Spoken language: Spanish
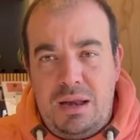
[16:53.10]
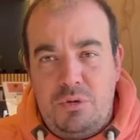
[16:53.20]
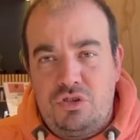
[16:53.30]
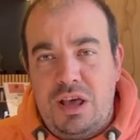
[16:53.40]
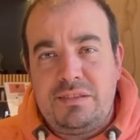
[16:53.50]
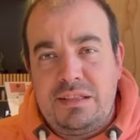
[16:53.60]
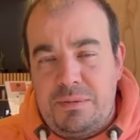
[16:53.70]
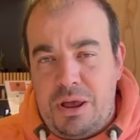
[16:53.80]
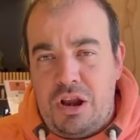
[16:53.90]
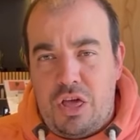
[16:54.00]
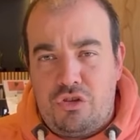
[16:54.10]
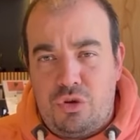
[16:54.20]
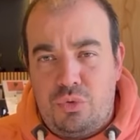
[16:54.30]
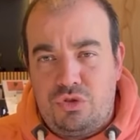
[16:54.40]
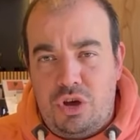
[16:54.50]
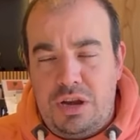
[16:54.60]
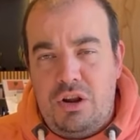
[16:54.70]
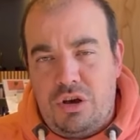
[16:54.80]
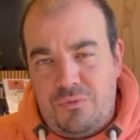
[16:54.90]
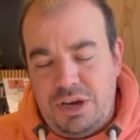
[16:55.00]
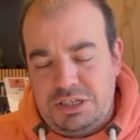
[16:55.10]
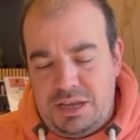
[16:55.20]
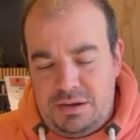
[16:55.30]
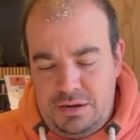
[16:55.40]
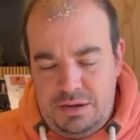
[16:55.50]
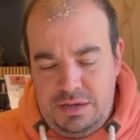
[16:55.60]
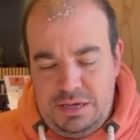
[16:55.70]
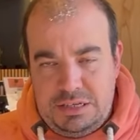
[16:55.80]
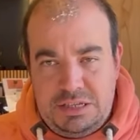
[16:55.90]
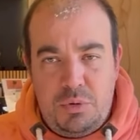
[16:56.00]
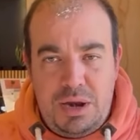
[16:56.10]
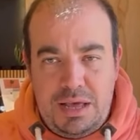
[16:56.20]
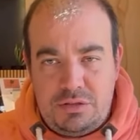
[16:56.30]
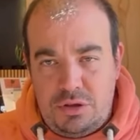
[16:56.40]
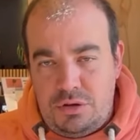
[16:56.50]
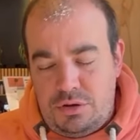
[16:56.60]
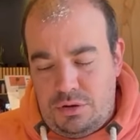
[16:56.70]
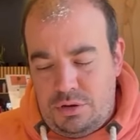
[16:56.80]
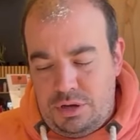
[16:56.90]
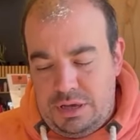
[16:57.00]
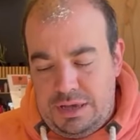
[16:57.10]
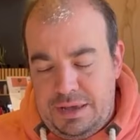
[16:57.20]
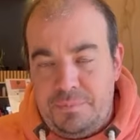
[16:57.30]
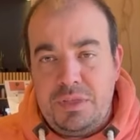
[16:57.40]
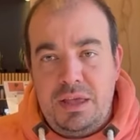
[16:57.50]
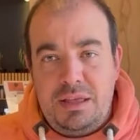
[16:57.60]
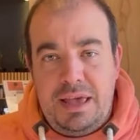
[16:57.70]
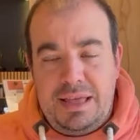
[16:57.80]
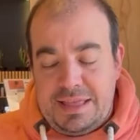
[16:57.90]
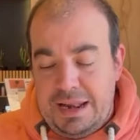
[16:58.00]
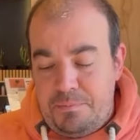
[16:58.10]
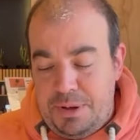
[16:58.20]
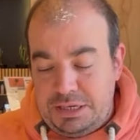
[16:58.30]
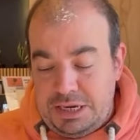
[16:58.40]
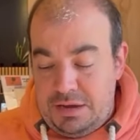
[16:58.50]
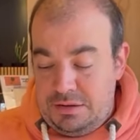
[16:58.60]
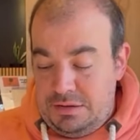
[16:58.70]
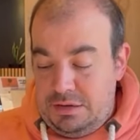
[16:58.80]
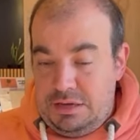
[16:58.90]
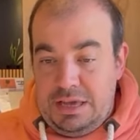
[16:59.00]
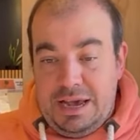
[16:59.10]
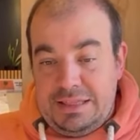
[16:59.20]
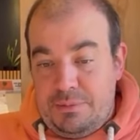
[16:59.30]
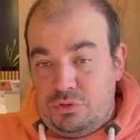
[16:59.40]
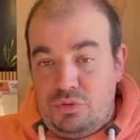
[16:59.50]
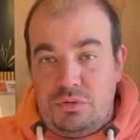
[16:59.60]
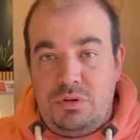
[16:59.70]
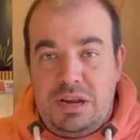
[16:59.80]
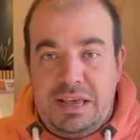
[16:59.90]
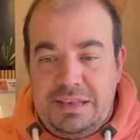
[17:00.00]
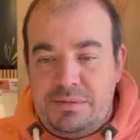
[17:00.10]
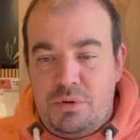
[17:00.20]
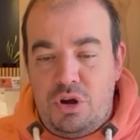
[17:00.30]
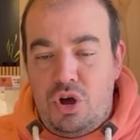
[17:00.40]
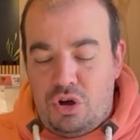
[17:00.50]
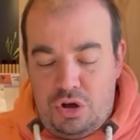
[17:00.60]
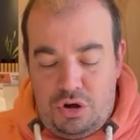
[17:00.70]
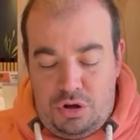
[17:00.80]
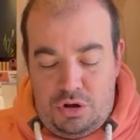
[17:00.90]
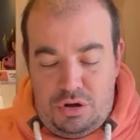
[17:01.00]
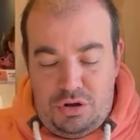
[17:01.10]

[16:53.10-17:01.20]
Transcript: almorzar, se terminaron las dos excursiones, lo que fue ayer Chisgualasto, hoy en eh, Acá tenemos un riquísimo locro,